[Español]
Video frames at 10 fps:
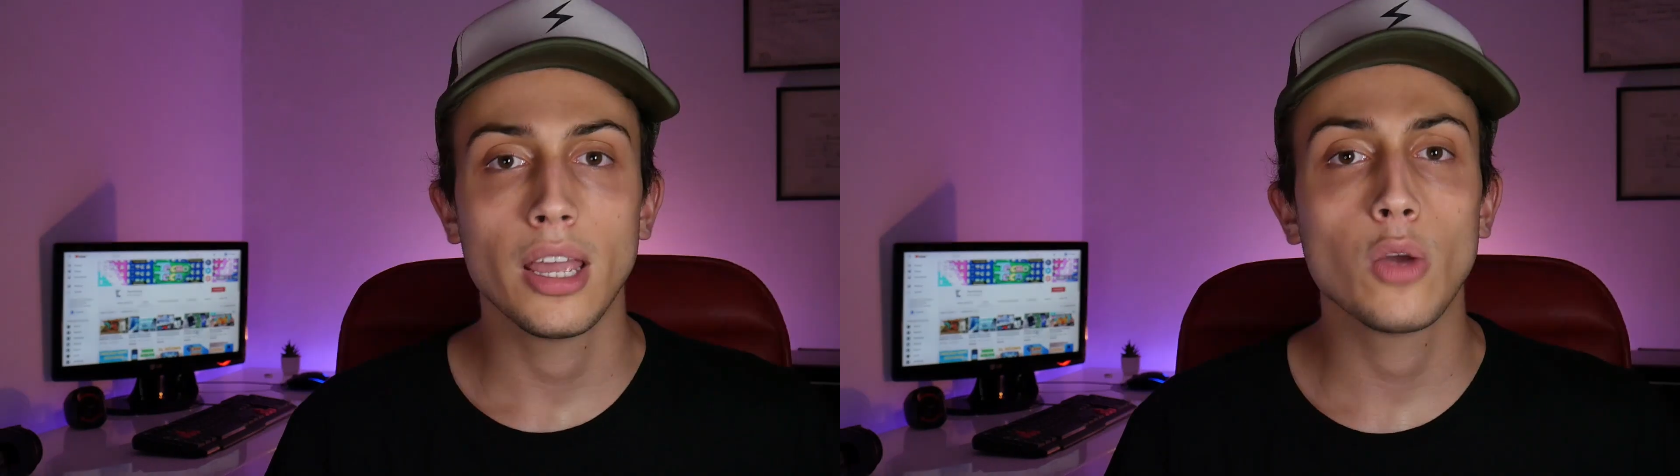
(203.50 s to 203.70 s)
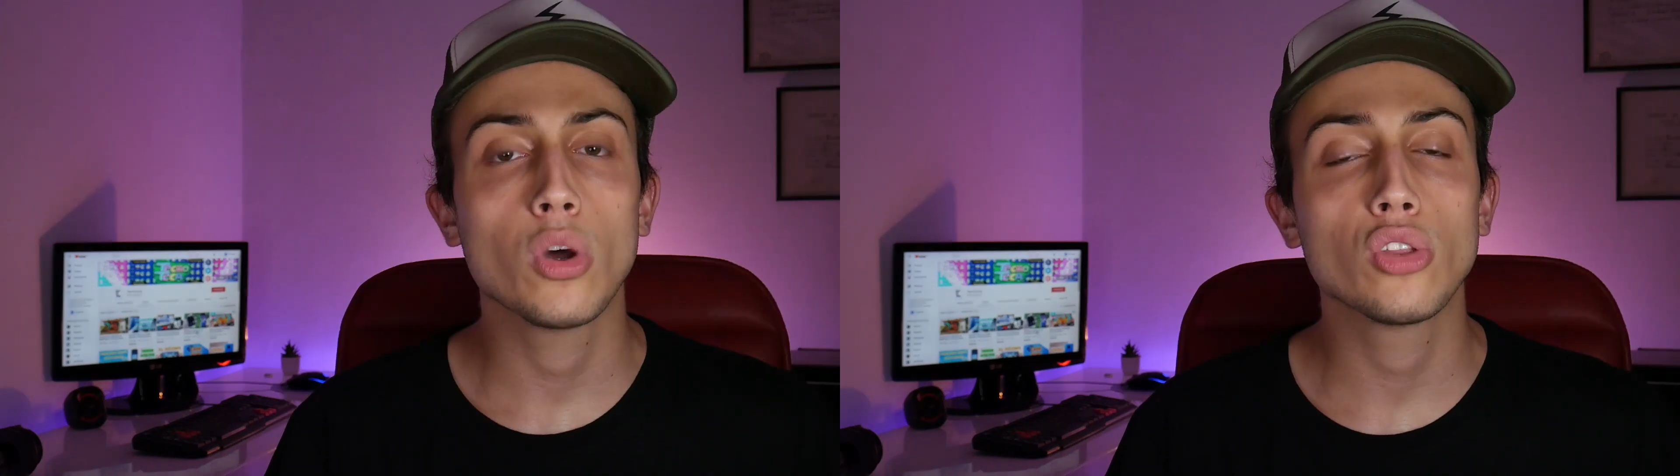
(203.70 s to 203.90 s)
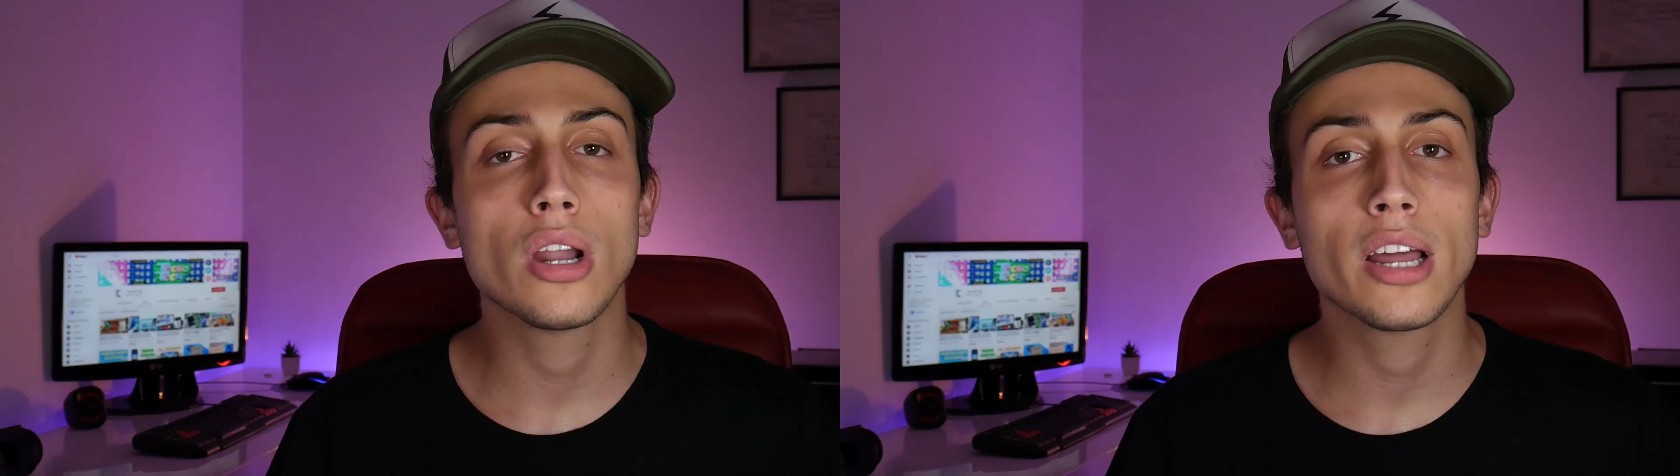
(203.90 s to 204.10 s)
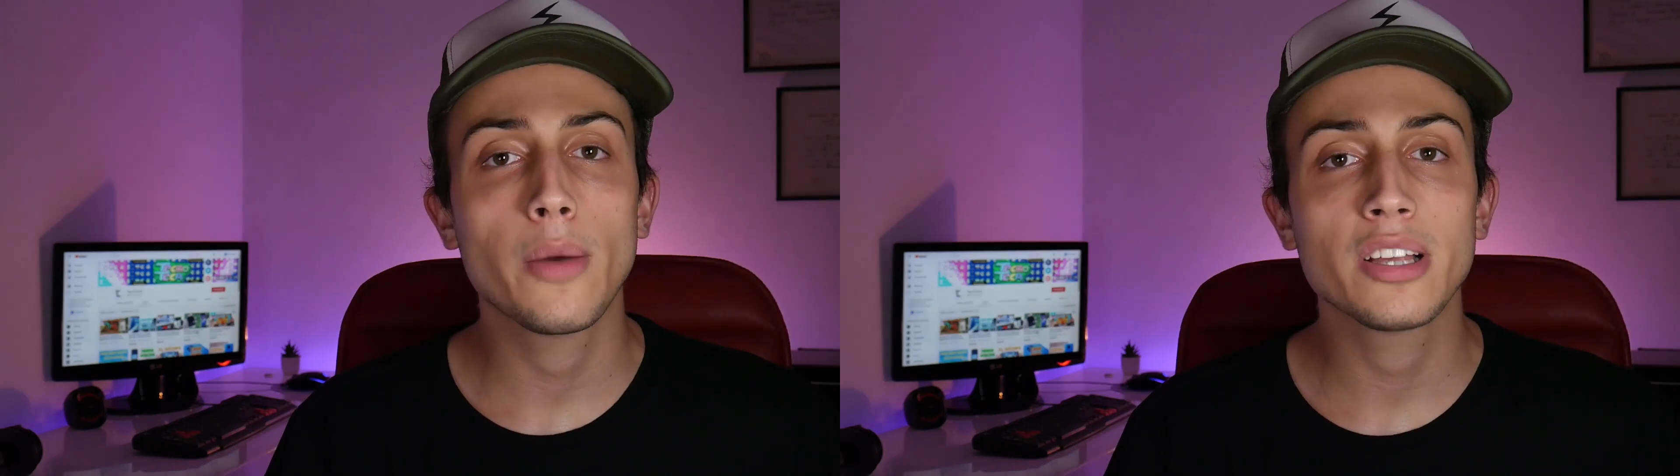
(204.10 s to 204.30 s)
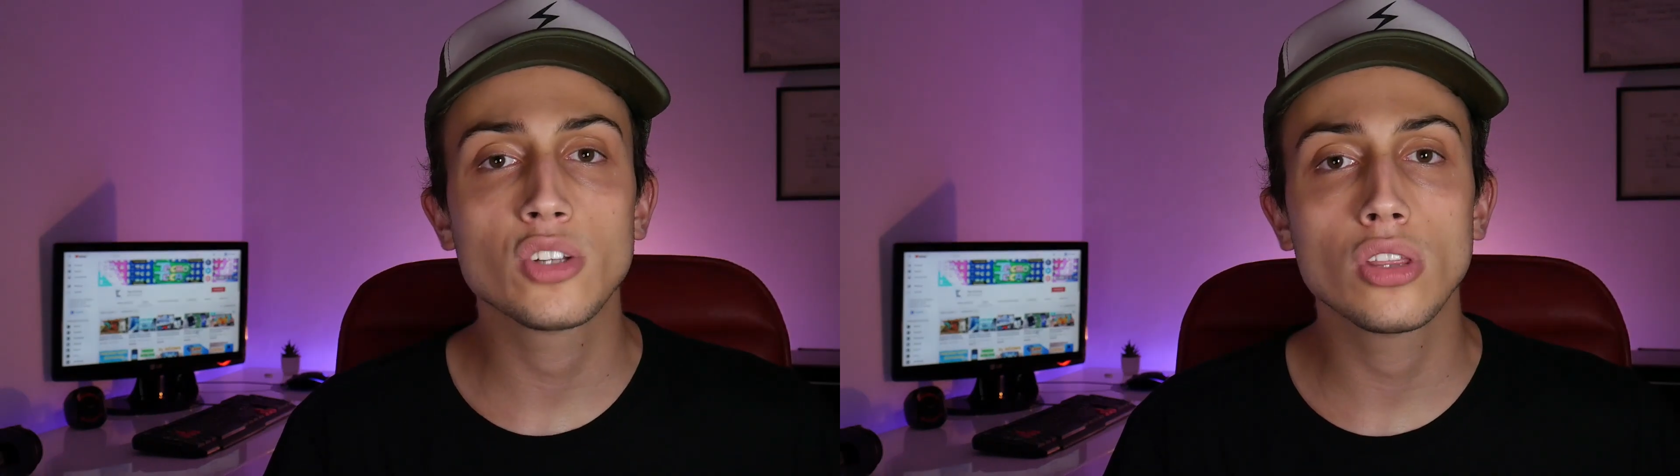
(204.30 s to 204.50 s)
En cuanto a la
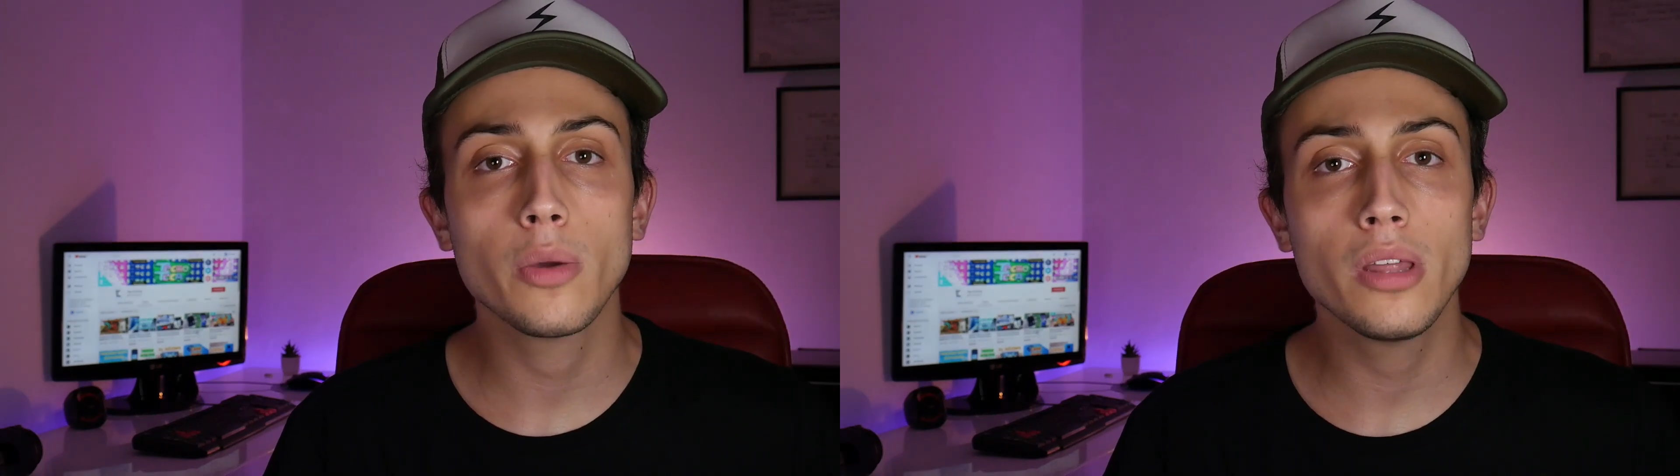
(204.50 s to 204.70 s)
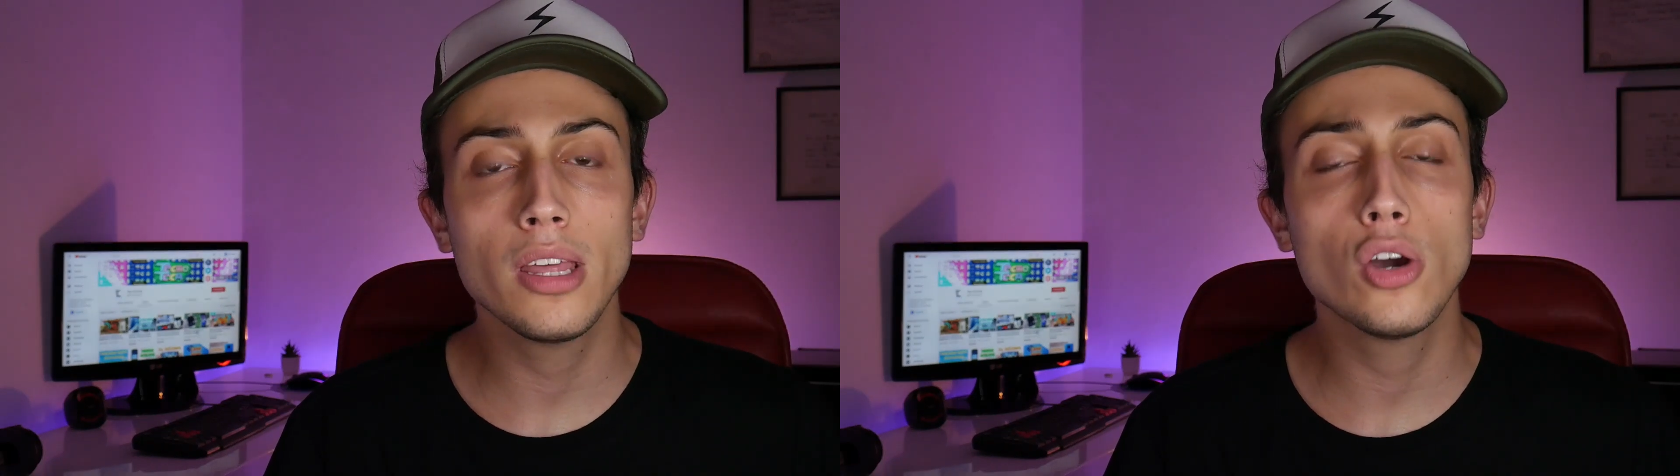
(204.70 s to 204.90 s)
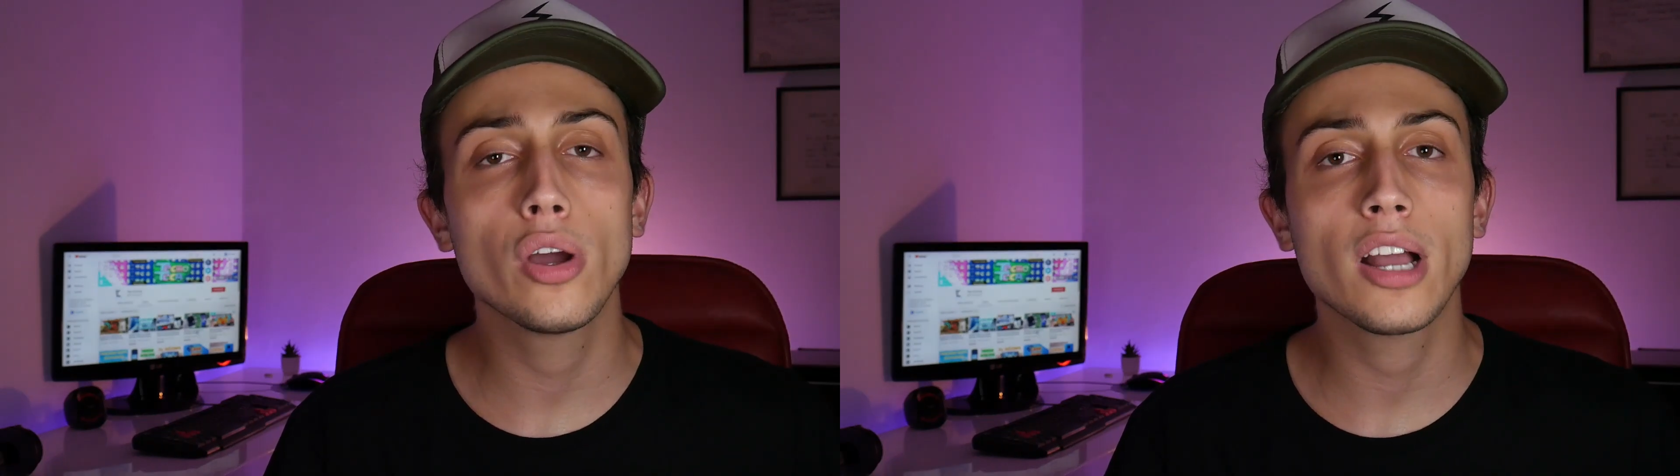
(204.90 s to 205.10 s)
grabación de video,